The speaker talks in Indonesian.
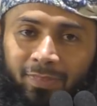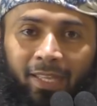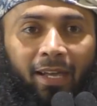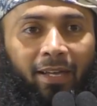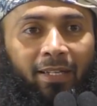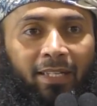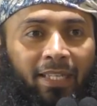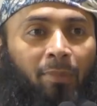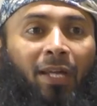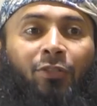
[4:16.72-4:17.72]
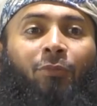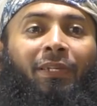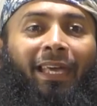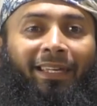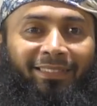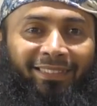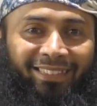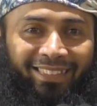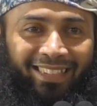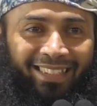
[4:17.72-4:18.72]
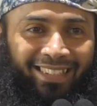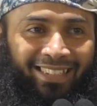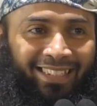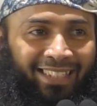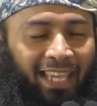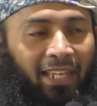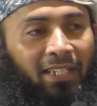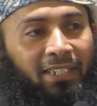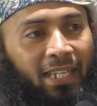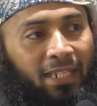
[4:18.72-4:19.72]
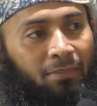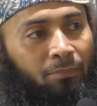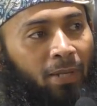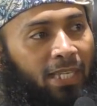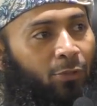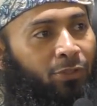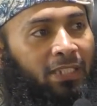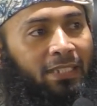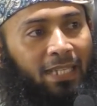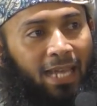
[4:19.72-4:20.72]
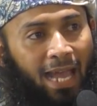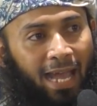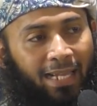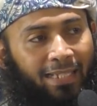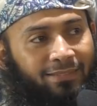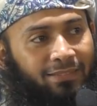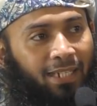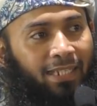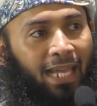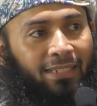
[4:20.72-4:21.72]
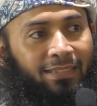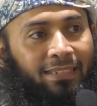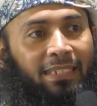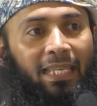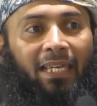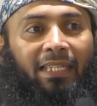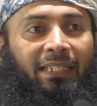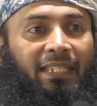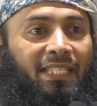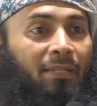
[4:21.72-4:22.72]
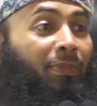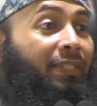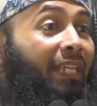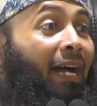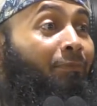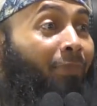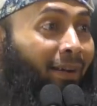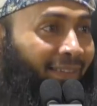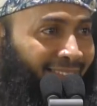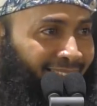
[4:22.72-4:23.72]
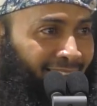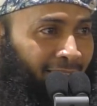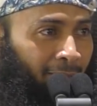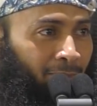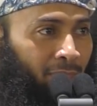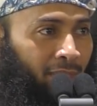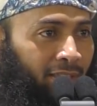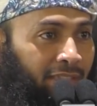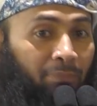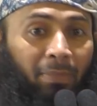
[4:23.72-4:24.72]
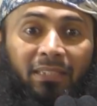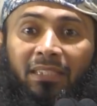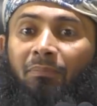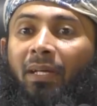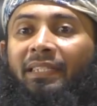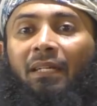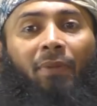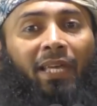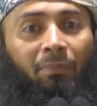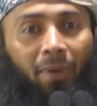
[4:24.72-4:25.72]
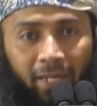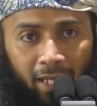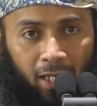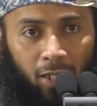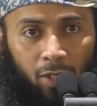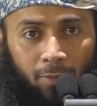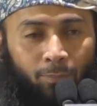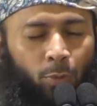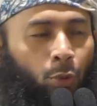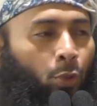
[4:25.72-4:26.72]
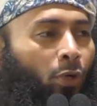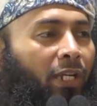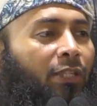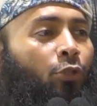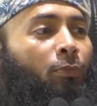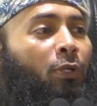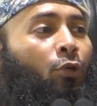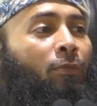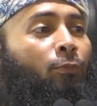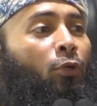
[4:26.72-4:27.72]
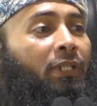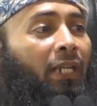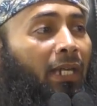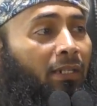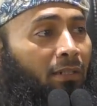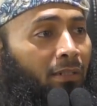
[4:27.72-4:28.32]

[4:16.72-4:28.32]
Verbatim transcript: Ya, kemudian antum lihat. Karena dengan mengikuti dia akan terlihat dia ini seperti apa. Teman-temannya bagaimana burung itu berkumpul dengan